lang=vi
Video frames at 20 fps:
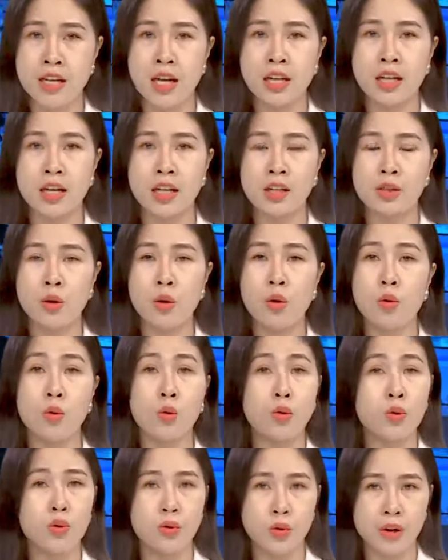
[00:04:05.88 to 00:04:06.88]
nát lãnh thổ
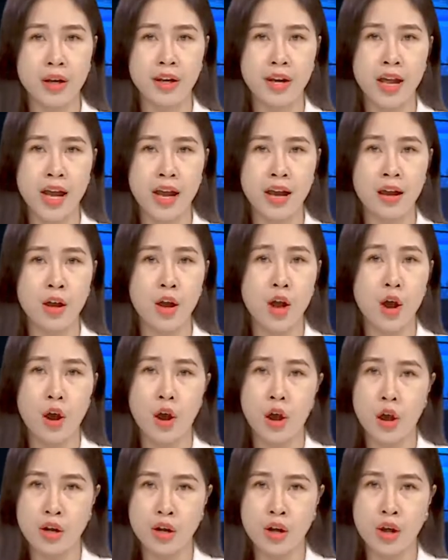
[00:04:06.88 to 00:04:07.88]
của Ukraine.
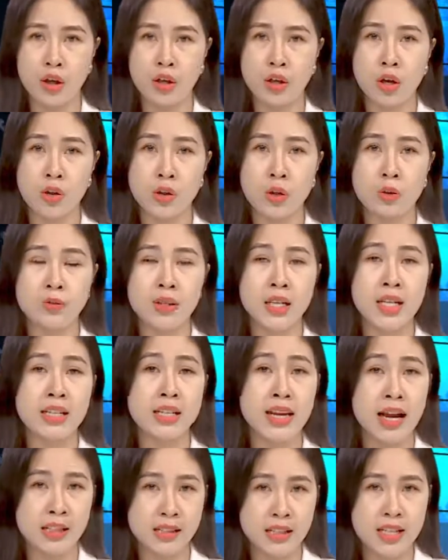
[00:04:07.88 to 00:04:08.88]
Họ nói có thông
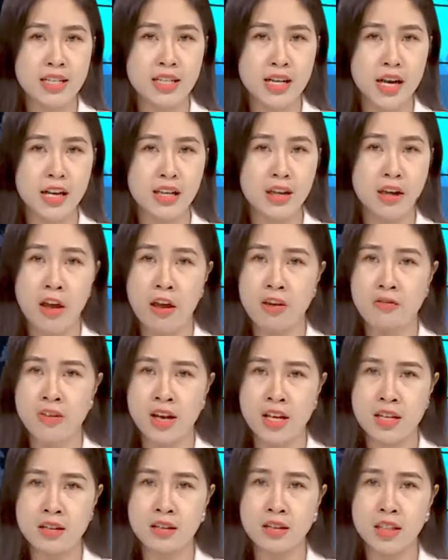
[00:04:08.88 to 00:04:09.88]
tin đáng tin cậy
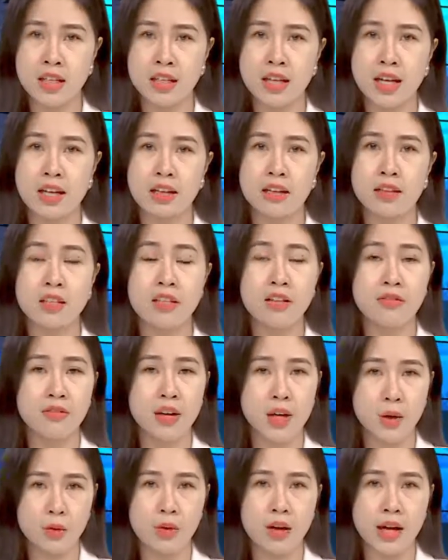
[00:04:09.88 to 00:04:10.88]
về những ý định như
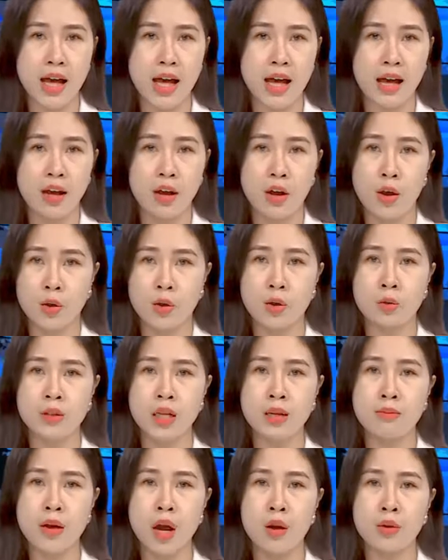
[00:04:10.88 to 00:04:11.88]
vậy của Nga, Cục
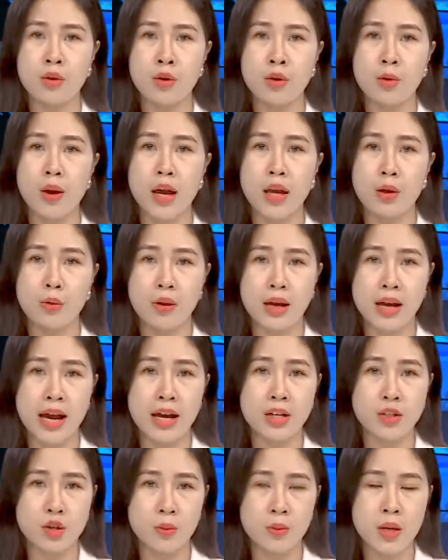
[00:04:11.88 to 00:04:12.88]
tình báo đối ngoại của
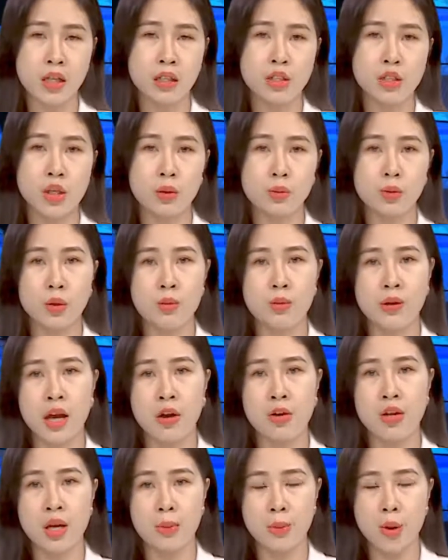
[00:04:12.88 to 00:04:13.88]
Nga cho biết trong thông
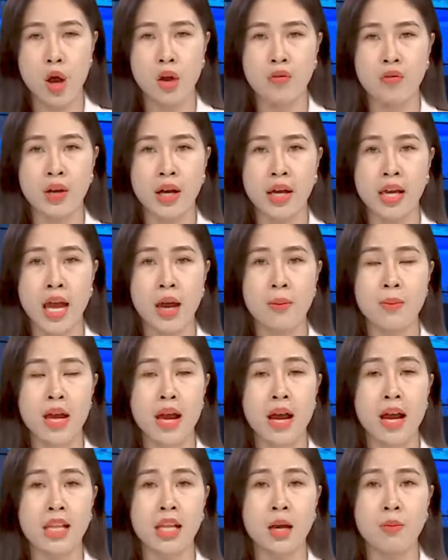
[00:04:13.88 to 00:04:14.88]
cáo hiếm hoi vào ngày
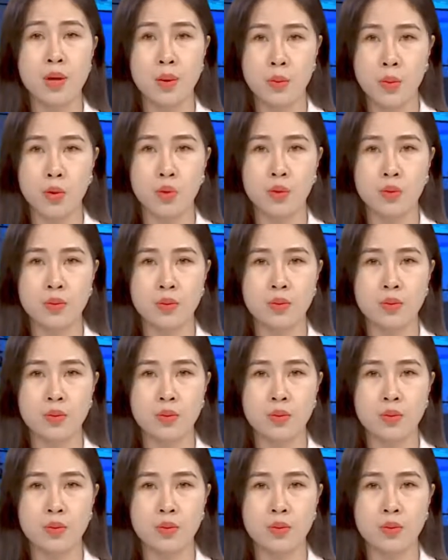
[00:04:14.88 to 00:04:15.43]
22 tháng 11.